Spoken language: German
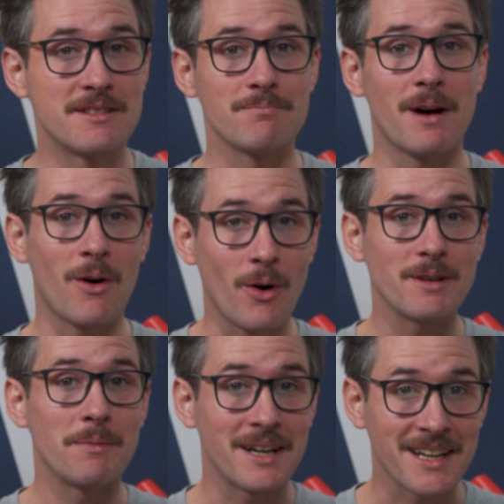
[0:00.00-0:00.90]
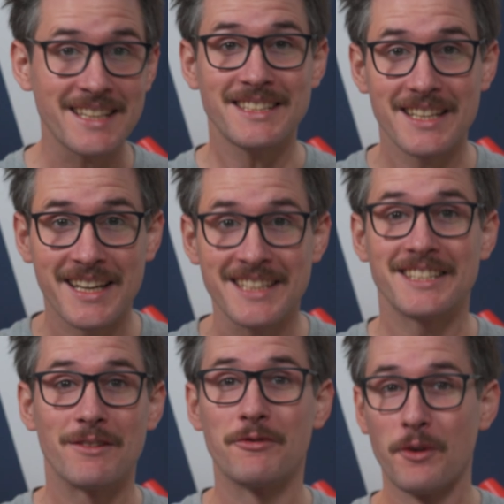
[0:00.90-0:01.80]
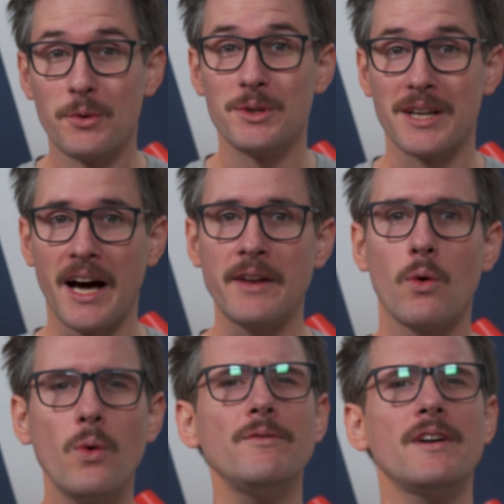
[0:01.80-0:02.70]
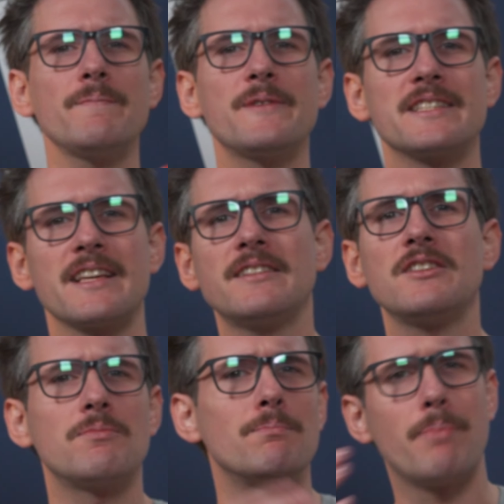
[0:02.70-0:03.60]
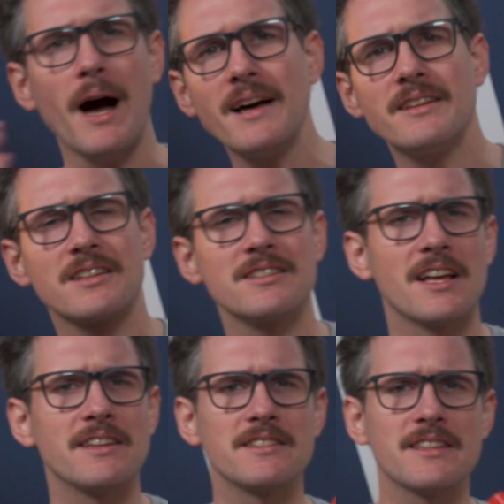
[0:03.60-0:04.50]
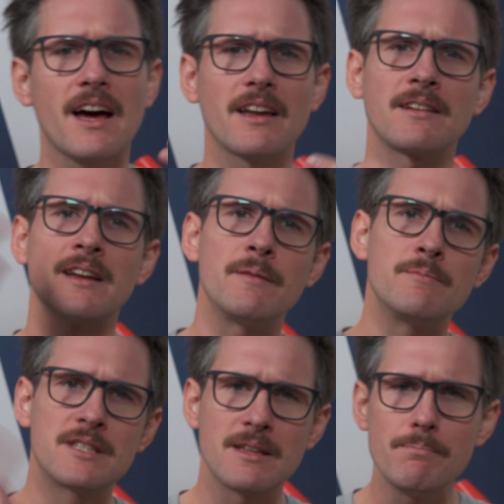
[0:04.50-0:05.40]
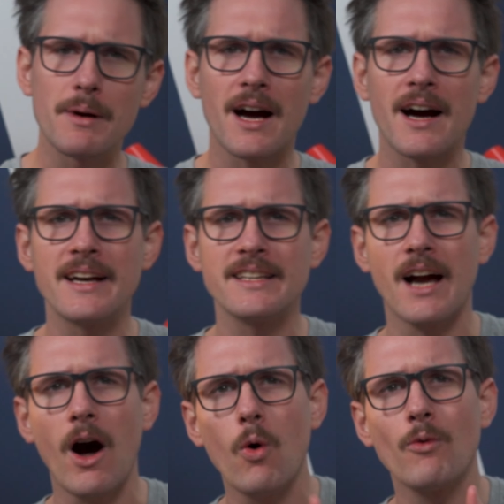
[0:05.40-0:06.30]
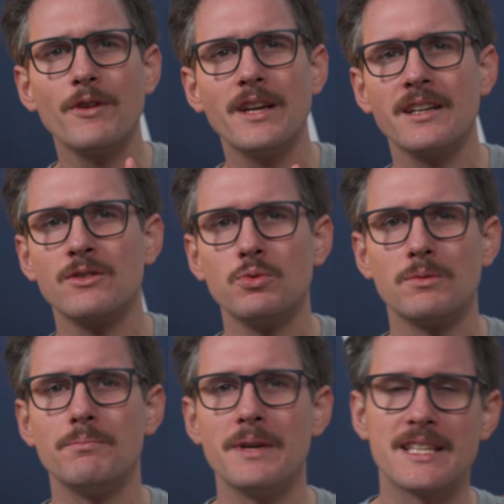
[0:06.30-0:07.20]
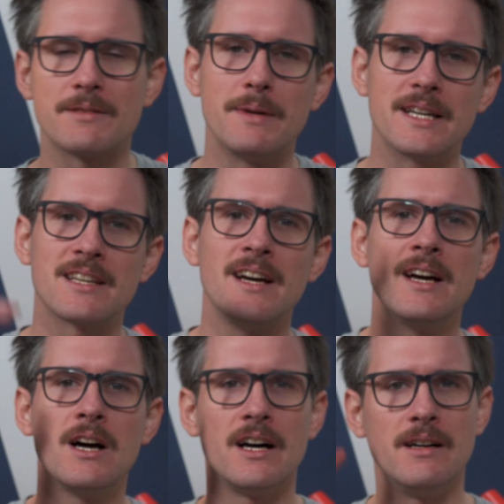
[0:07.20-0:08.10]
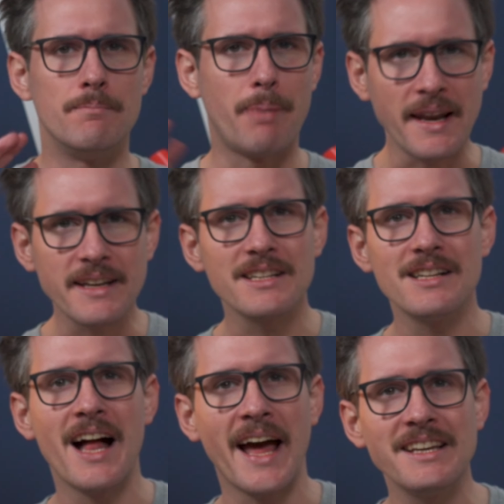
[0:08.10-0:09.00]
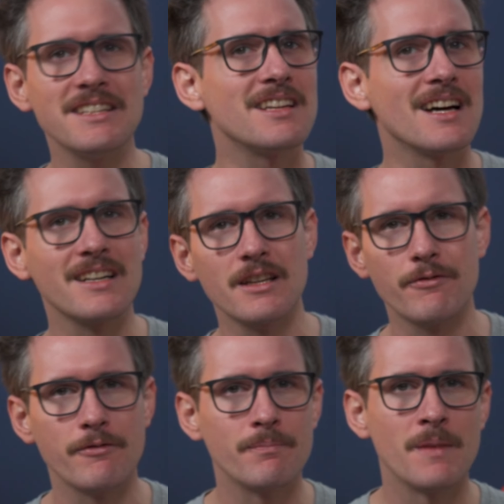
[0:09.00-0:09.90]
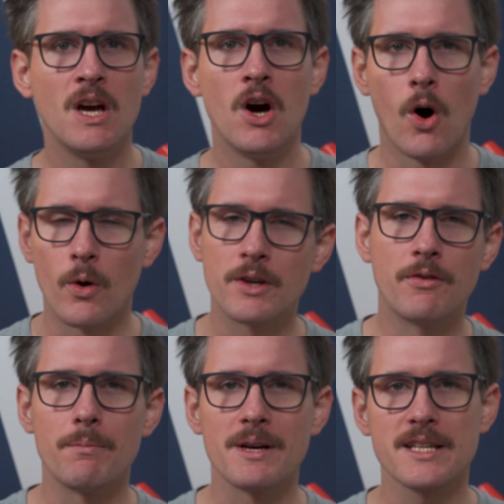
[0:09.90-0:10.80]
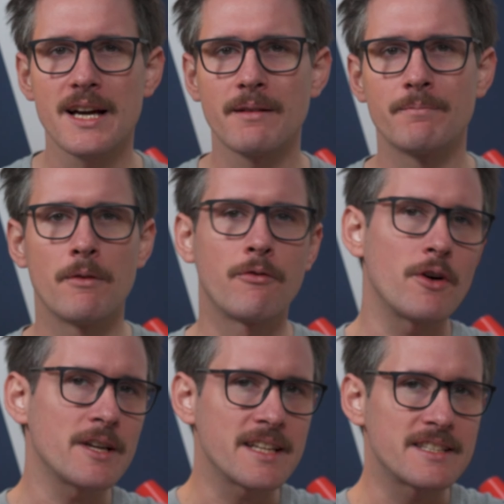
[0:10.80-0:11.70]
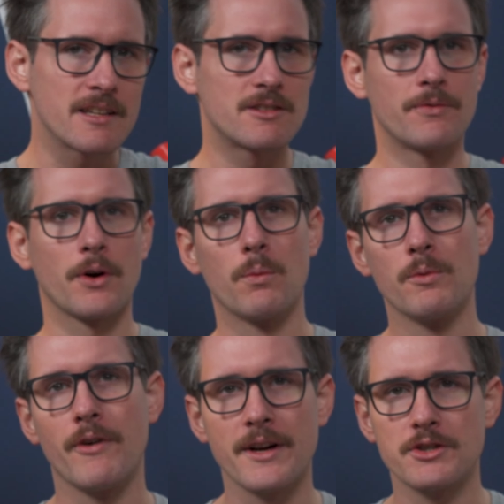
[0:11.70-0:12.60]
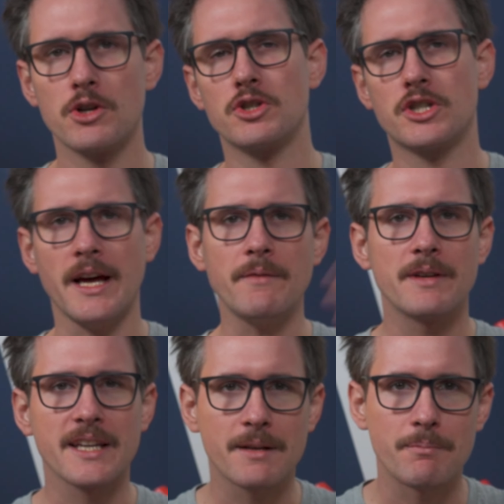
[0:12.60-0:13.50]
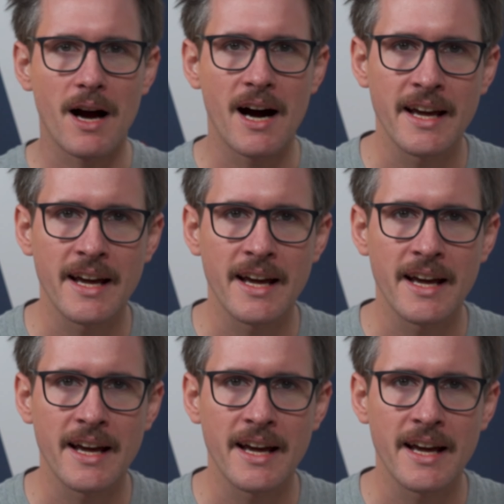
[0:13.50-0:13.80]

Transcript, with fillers: sind mal heute mal richtig, richtig früh dran und wir haben tatsächlich ein paar interessante Sachen im SIM-Bereich, auch wieder einen guten Mix mit äh, Bundle, Handytarifen und ich würde mal sagen, bevor ich jetzt hier zu viel rumquatsche, steigen wir direkt mal